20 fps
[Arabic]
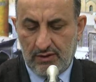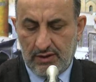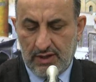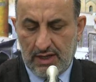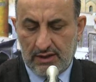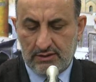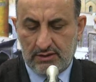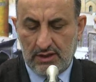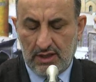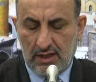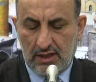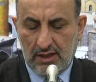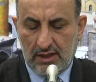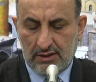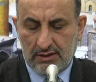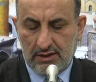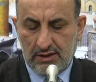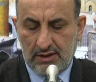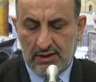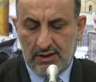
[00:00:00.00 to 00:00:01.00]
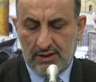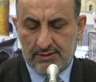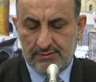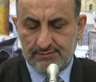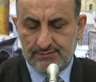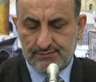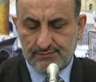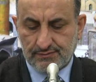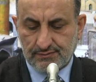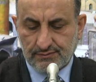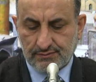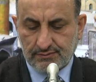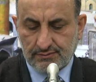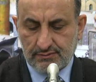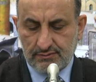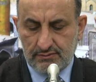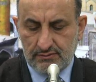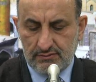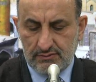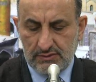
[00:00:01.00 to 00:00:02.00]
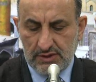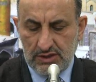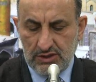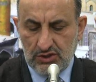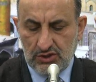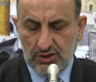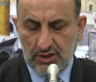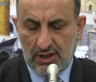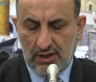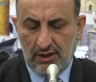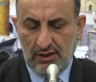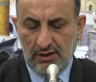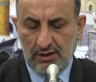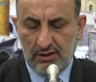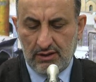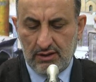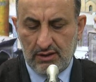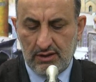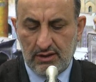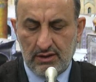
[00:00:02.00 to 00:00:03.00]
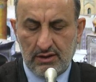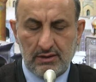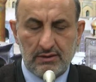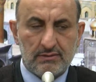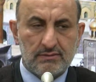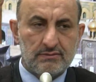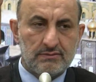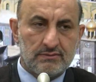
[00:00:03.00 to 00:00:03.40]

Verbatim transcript: نأتي الآن إلى شرح آه،